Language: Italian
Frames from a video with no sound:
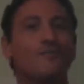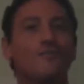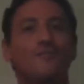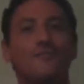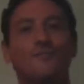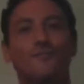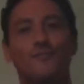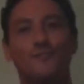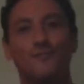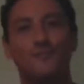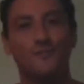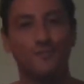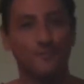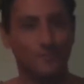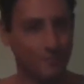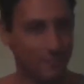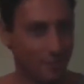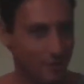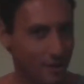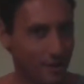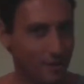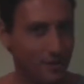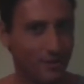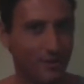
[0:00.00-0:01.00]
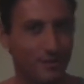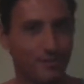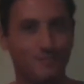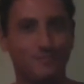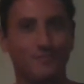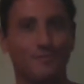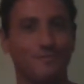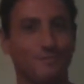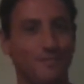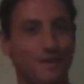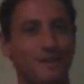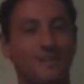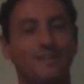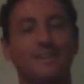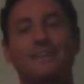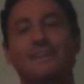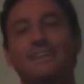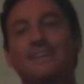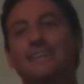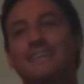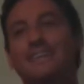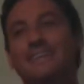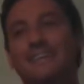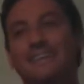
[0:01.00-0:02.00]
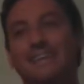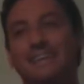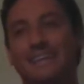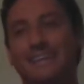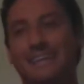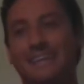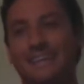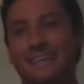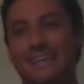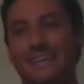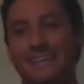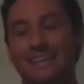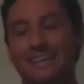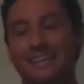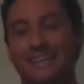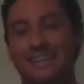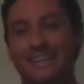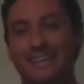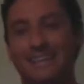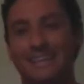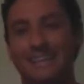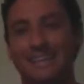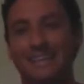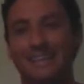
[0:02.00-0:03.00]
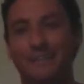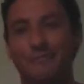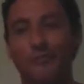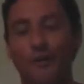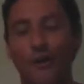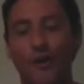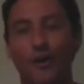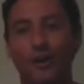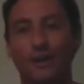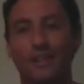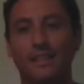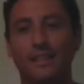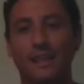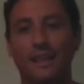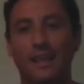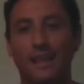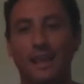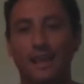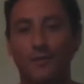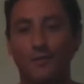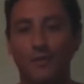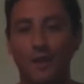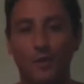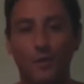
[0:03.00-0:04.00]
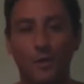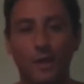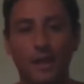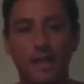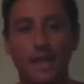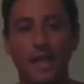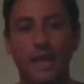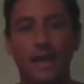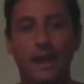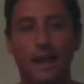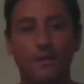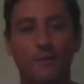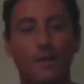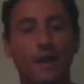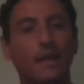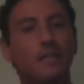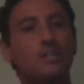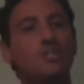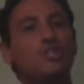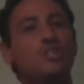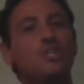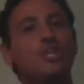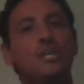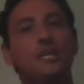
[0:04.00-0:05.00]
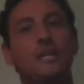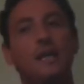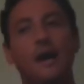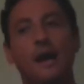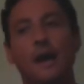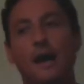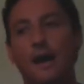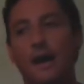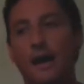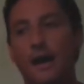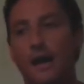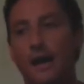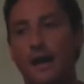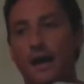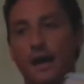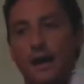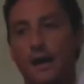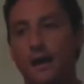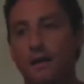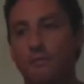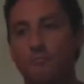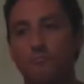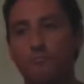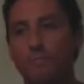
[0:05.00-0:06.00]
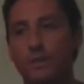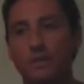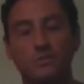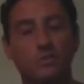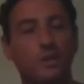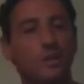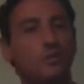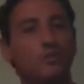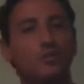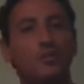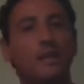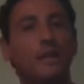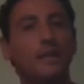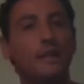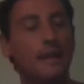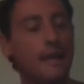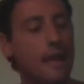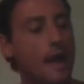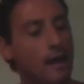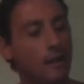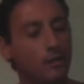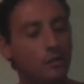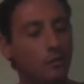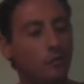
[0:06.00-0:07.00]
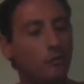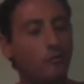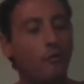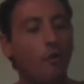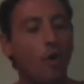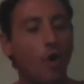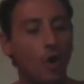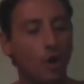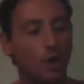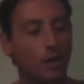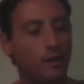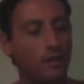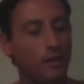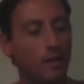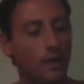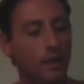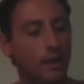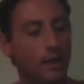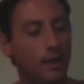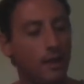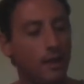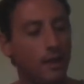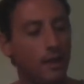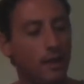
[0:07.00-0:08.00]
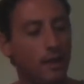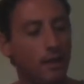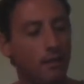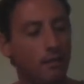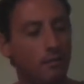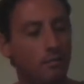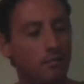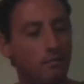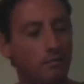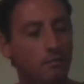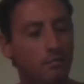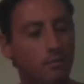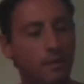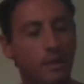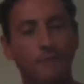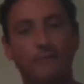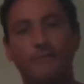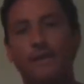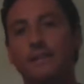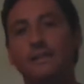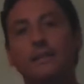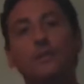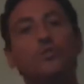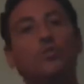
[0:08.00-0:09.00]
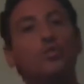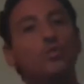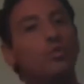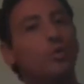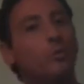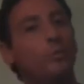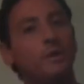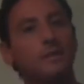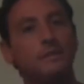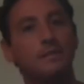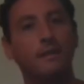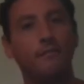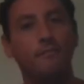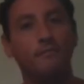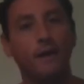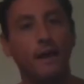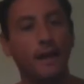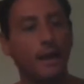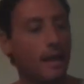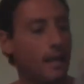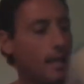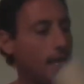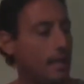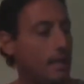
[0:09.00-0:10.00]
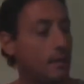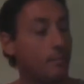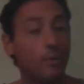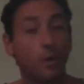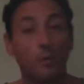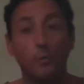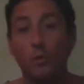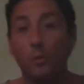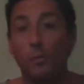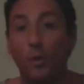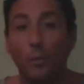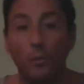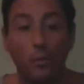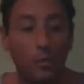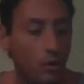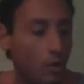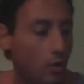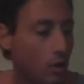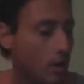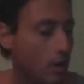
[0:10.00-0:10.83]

Con, con, le cose, insomma, eh, forte, una guerriera, una regina, un personaggio delineato, forte, che fa di tutto per salvare il proprio popolo.